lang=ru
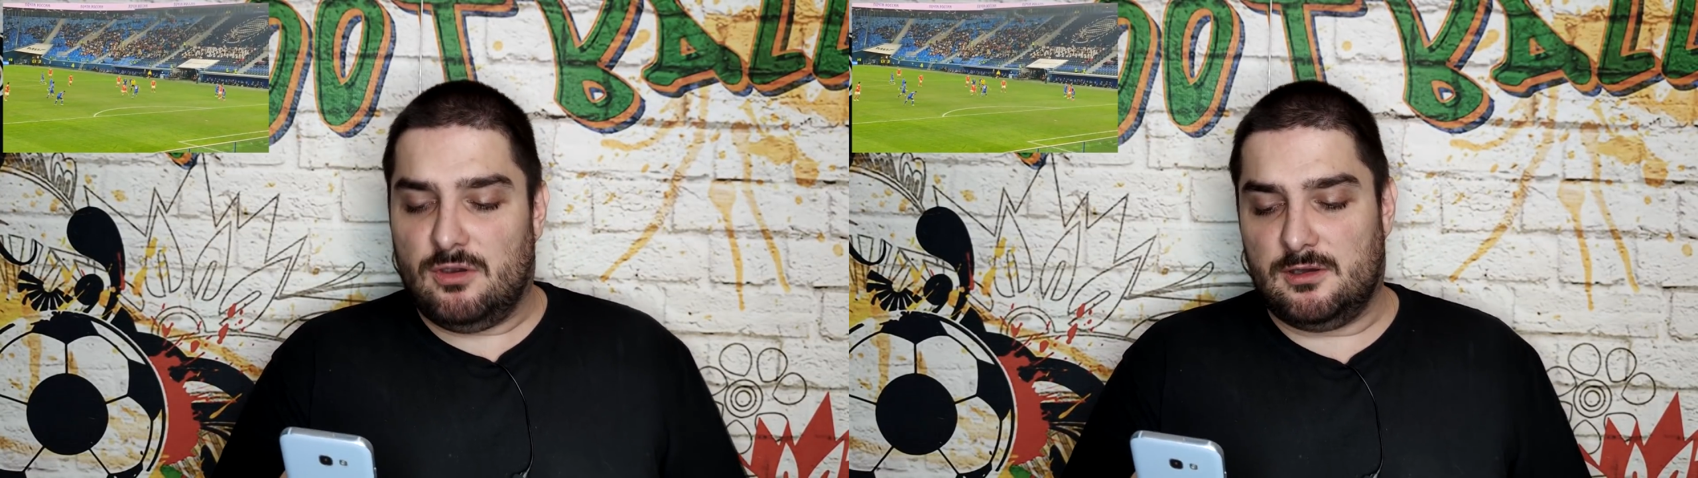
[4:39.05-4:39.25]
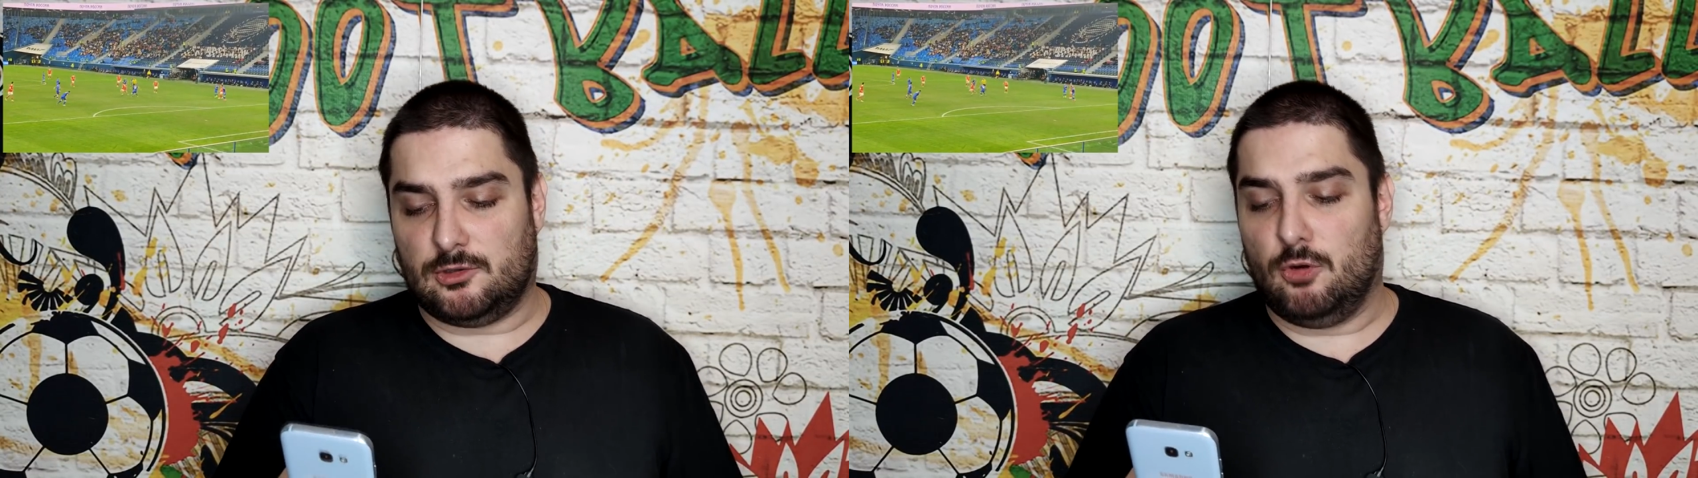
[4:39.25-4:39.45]

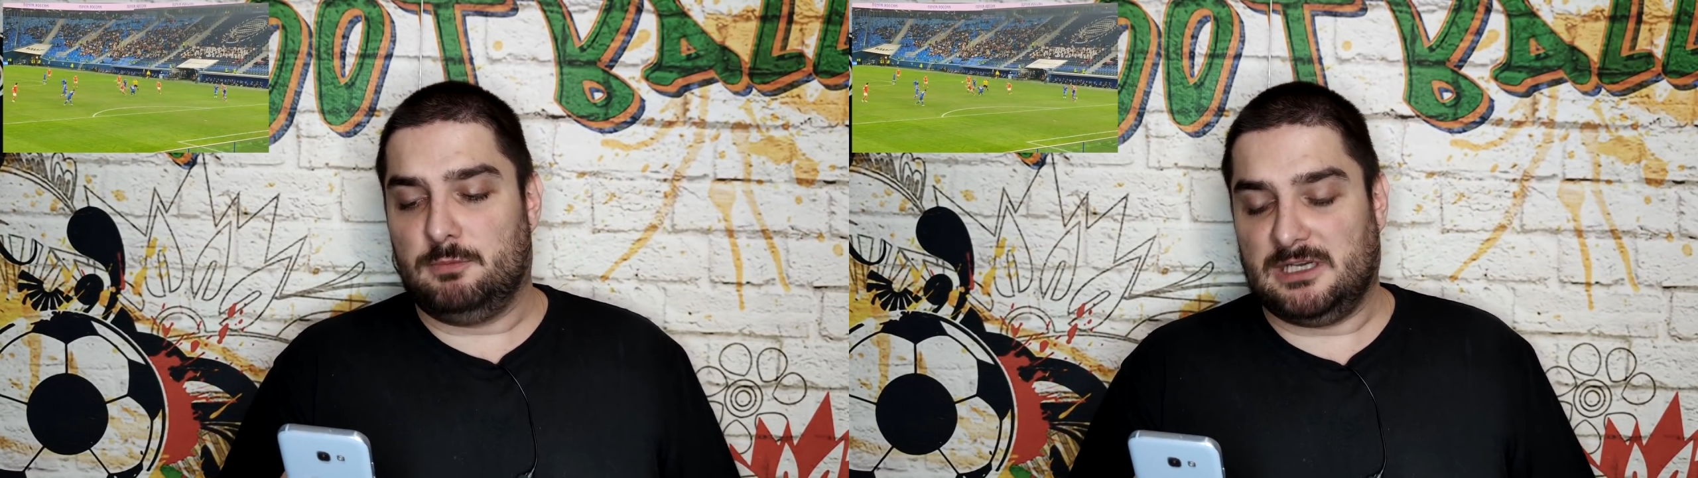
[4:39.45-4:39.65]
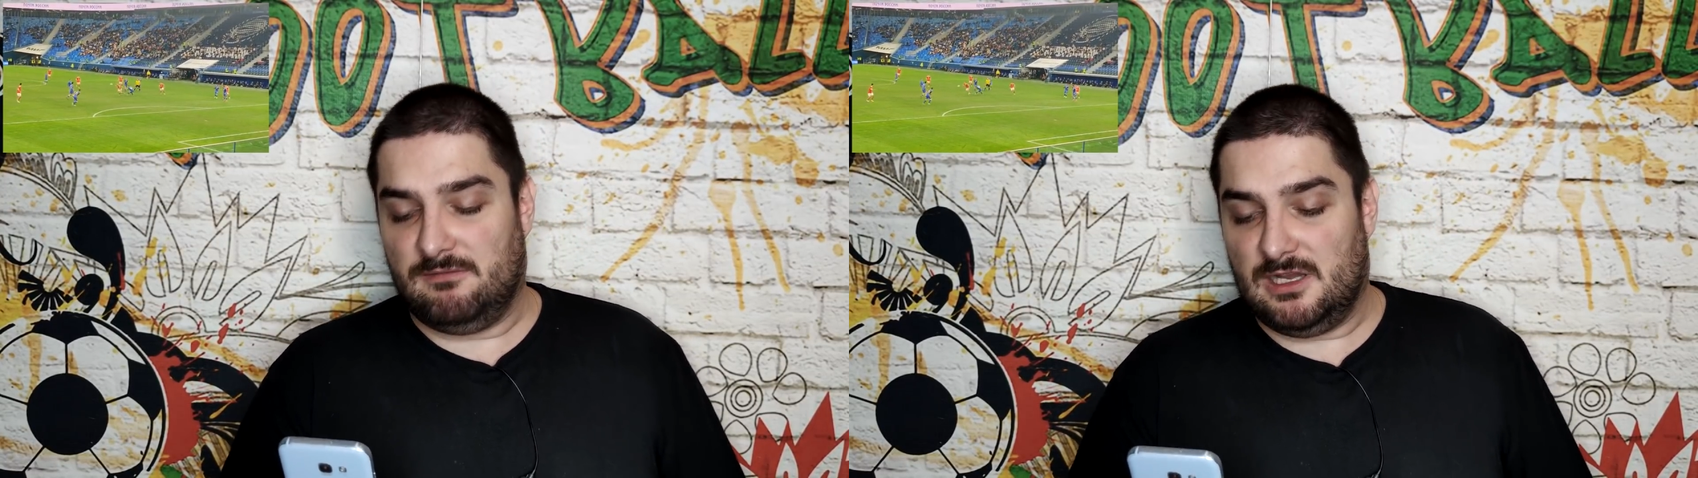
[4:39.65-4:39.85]
игру
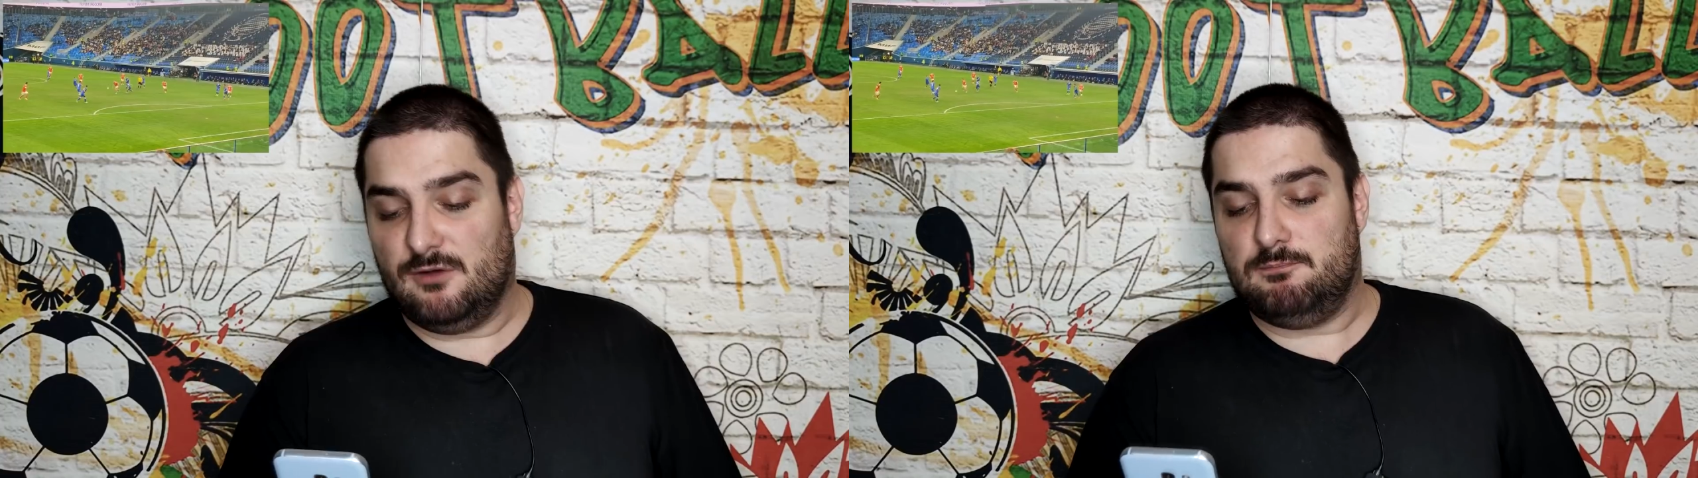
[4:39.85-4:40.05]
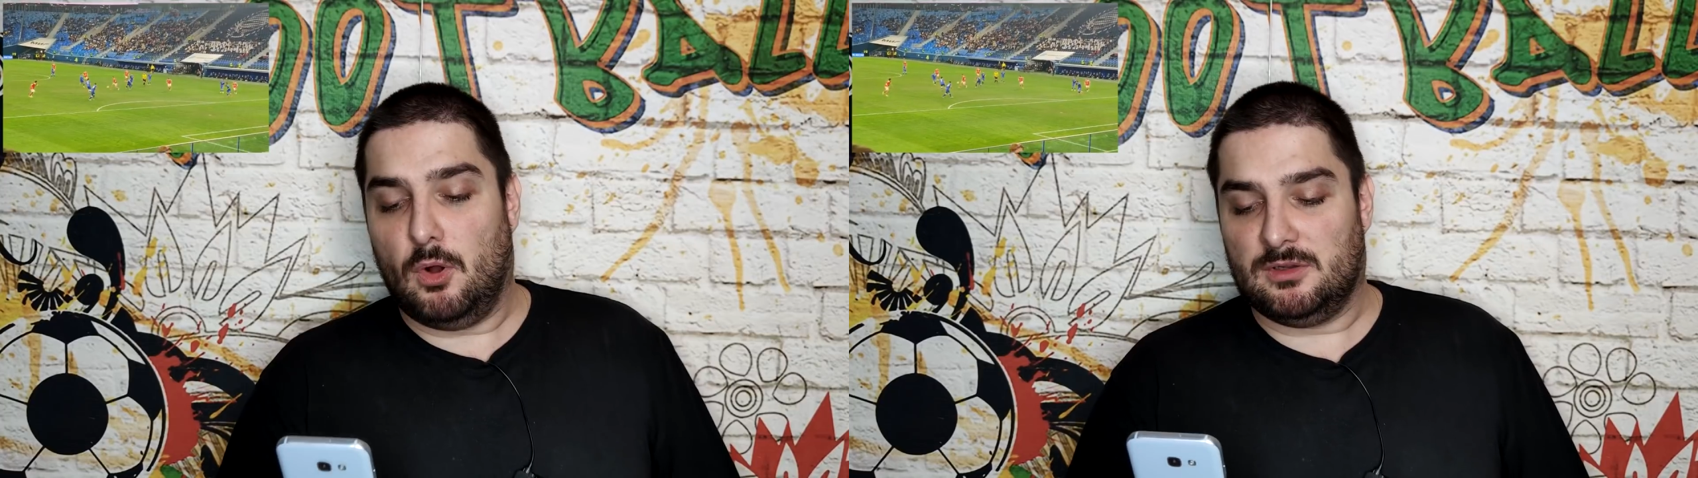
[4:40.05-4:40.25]
провели
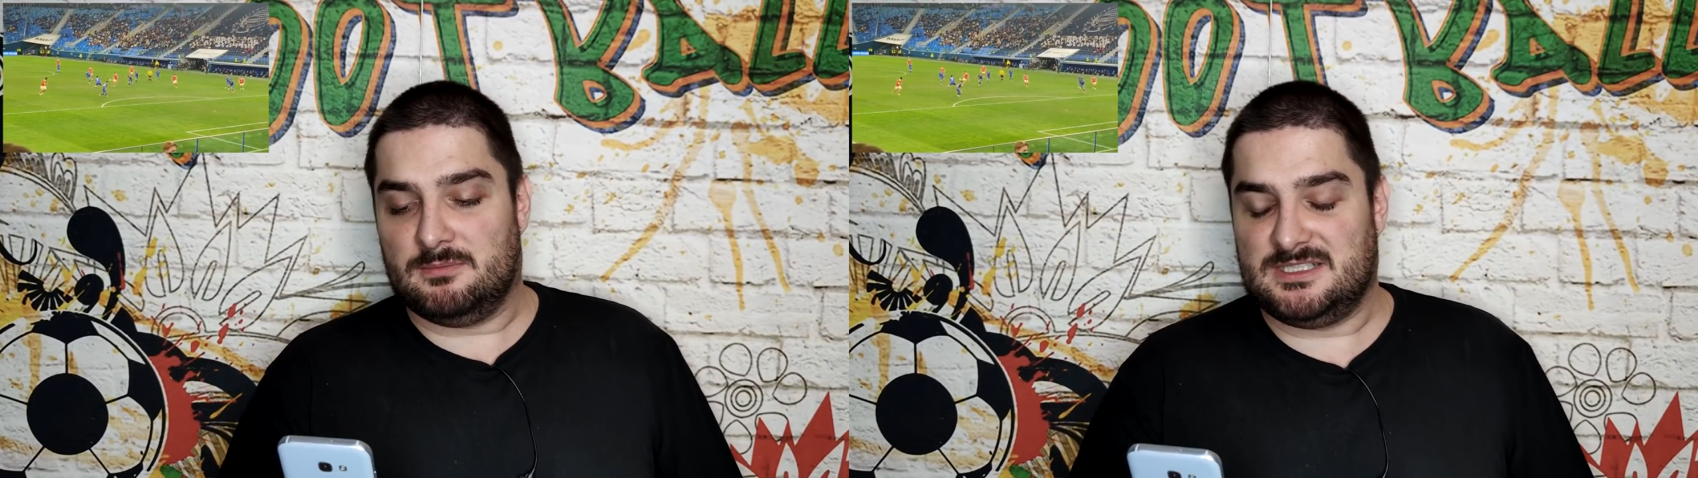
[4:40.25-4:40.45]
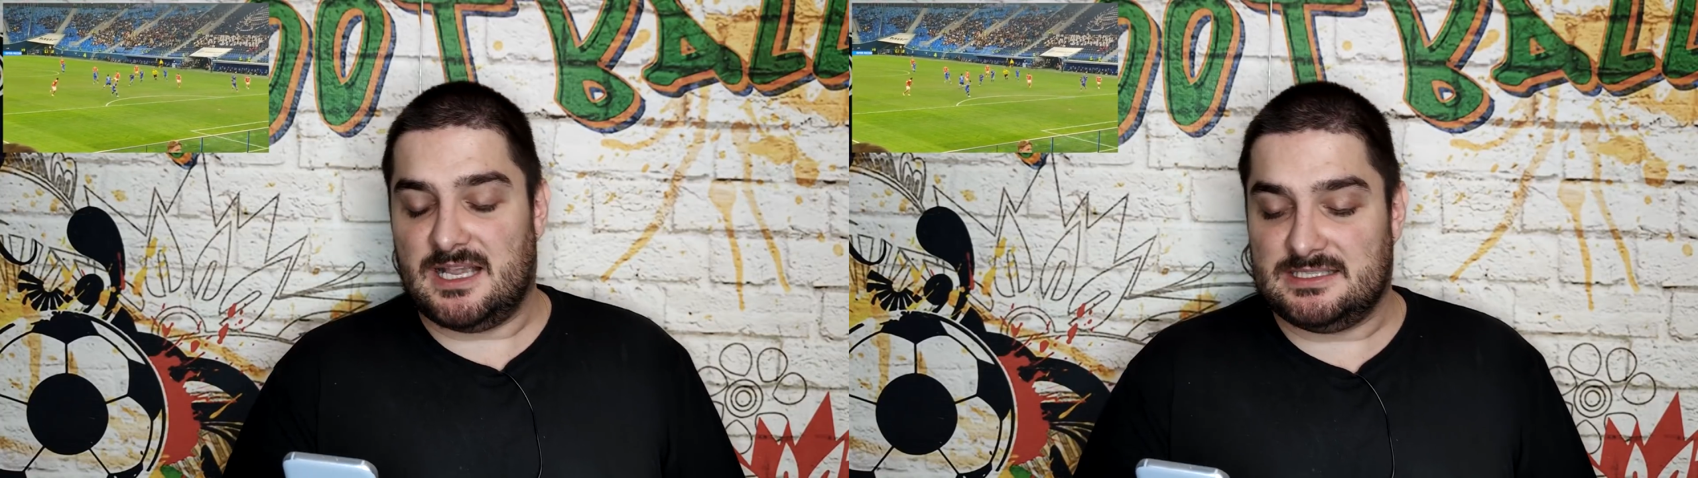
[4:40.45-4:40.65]
в
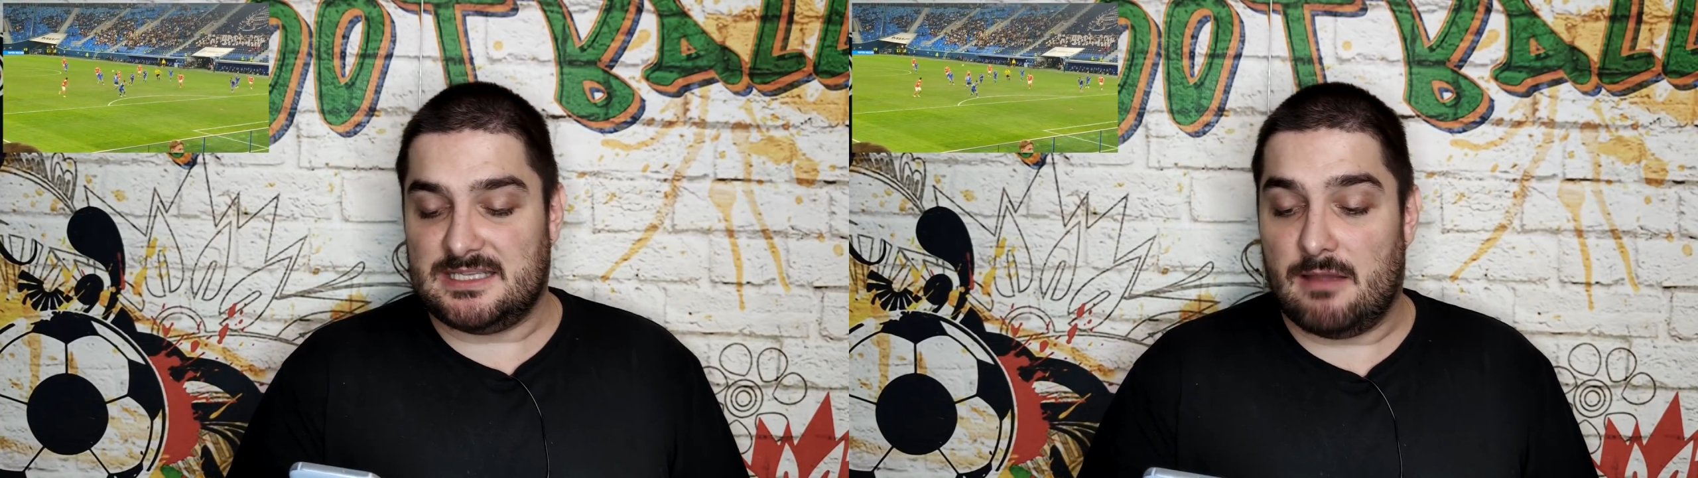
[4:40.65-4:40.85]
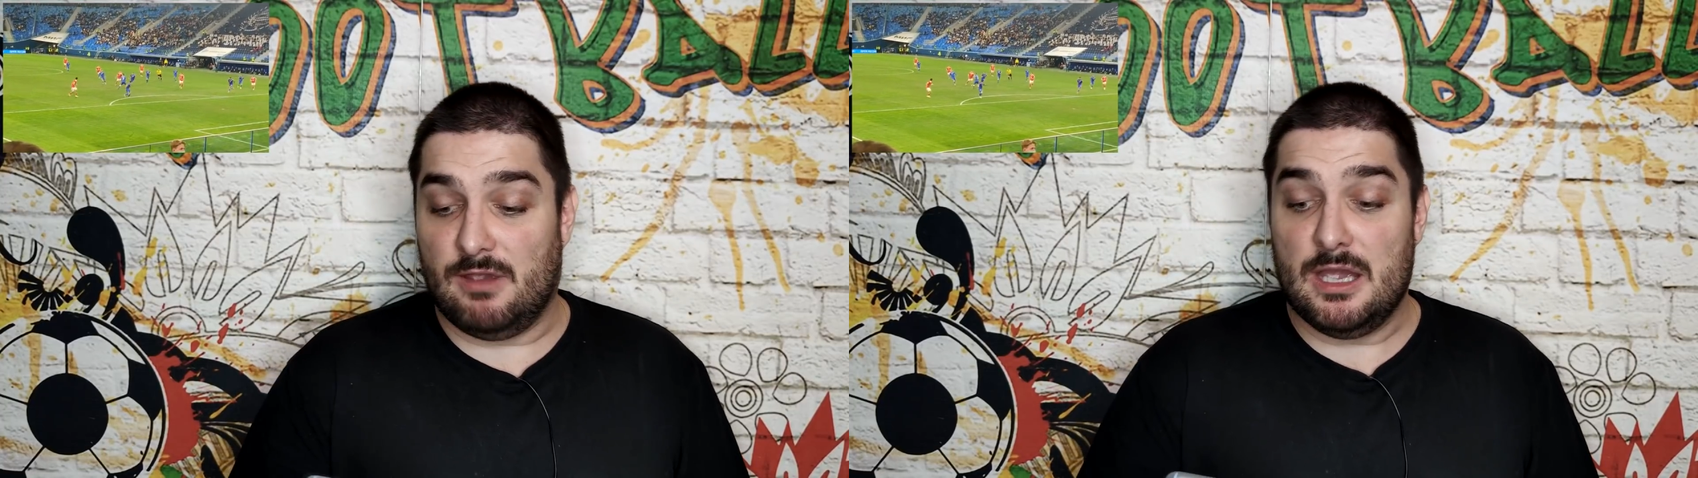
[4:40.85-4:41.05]
полном
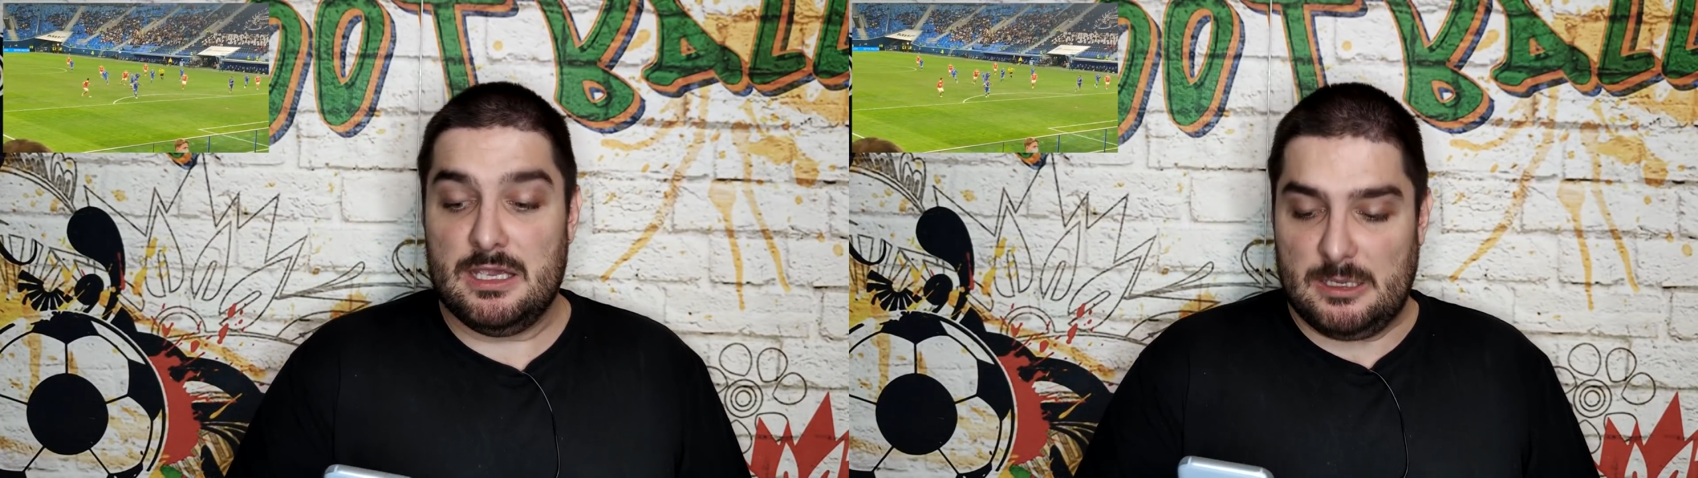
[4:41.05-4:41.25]
составе